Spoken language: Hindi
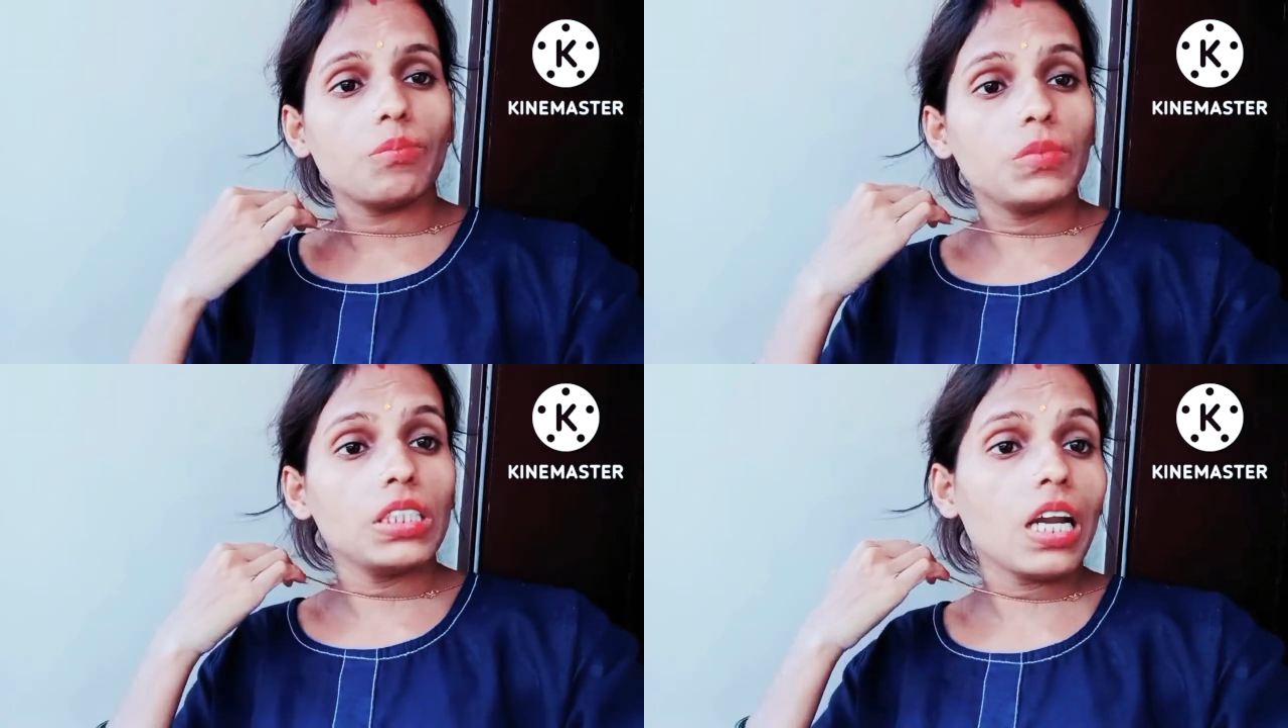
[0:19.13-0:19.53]

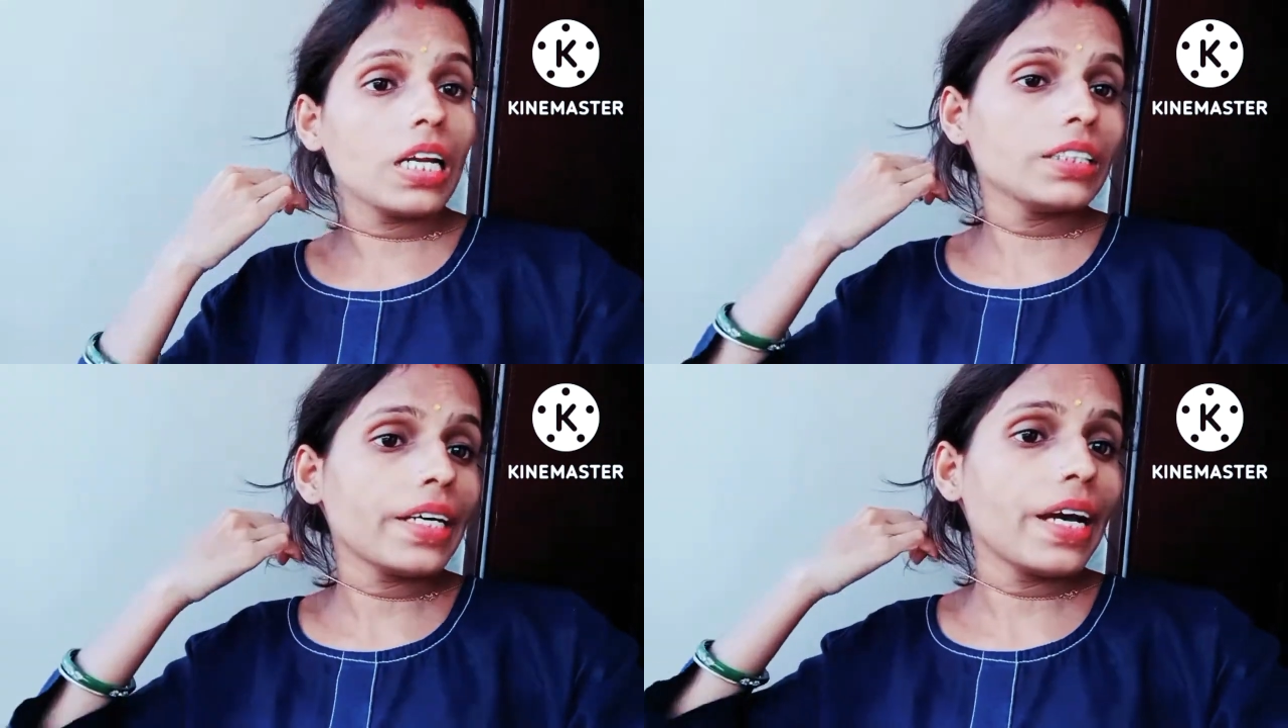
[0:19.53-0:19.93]
सब्जी
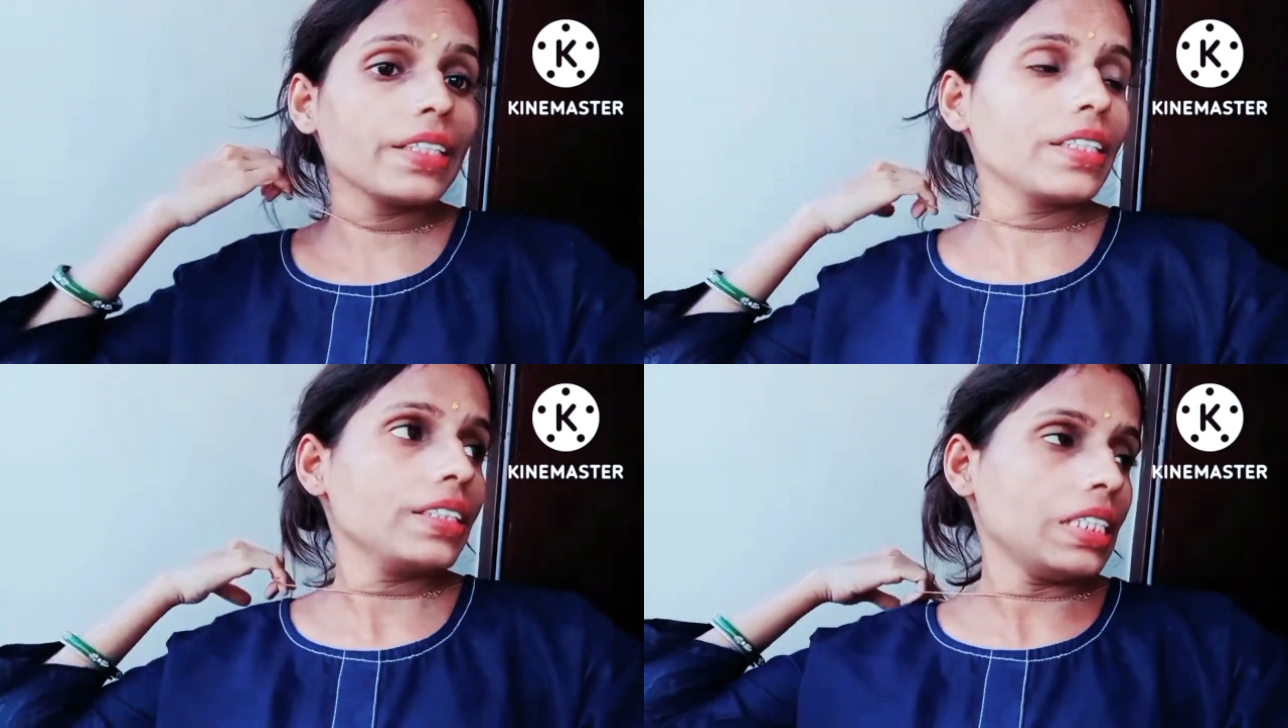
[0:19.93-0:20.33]
लाने
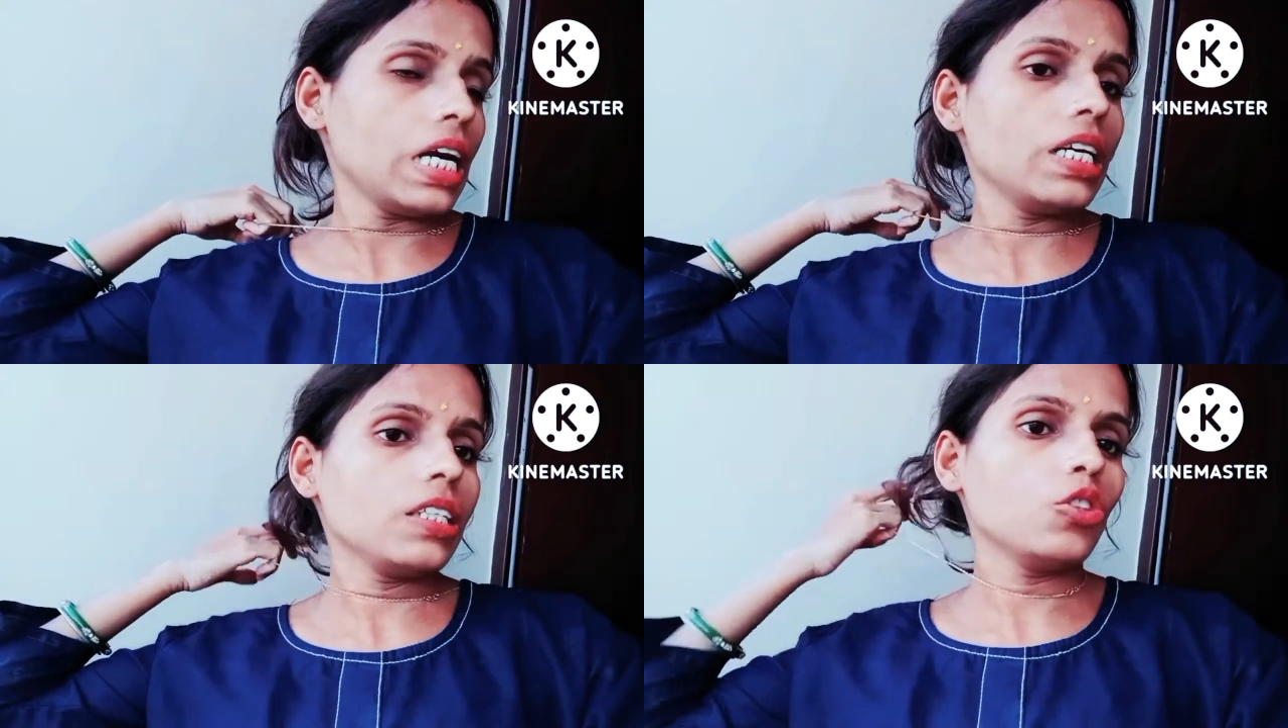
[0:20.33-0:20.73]
जाएंगे
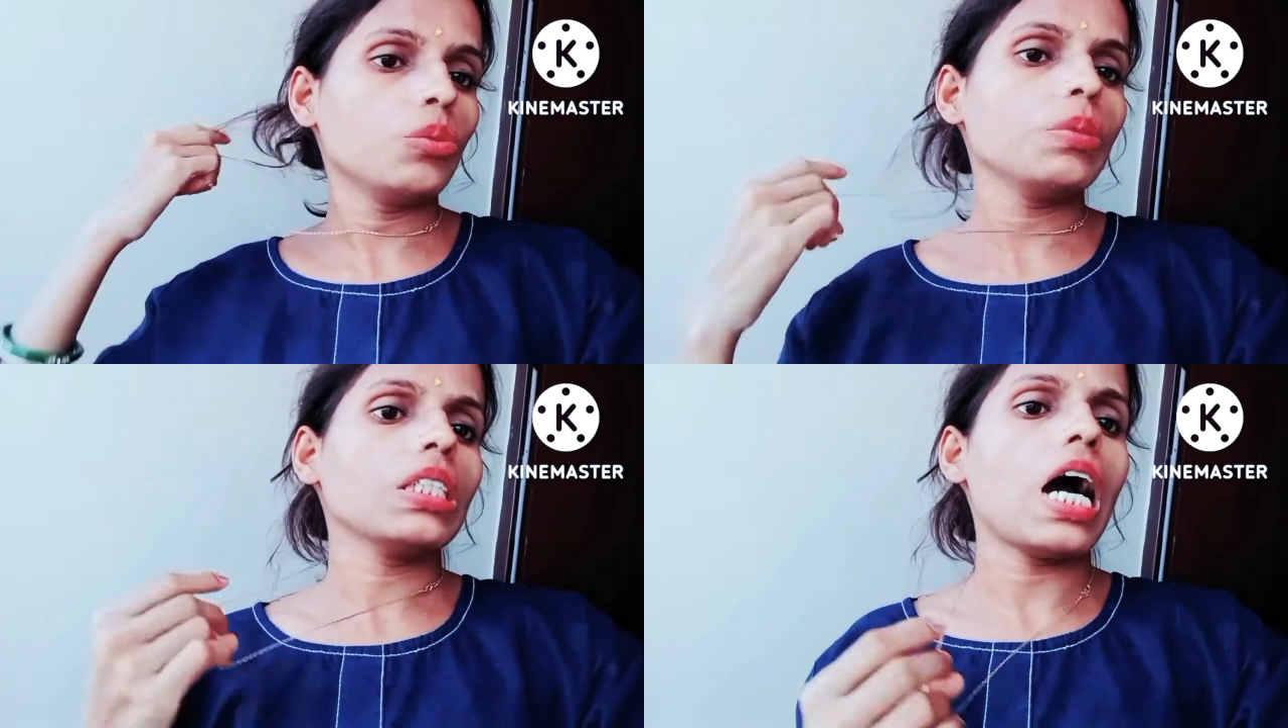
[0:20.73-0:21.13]
चाहे
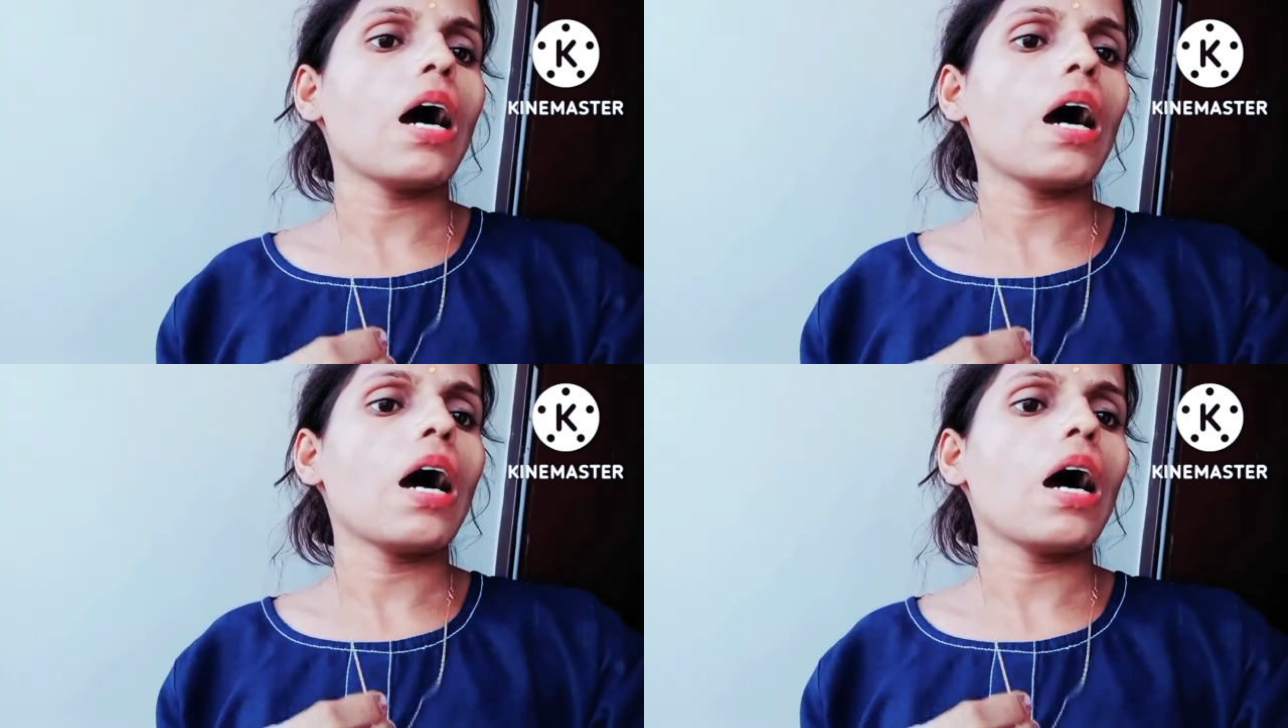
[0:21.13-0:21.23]
कुछ भी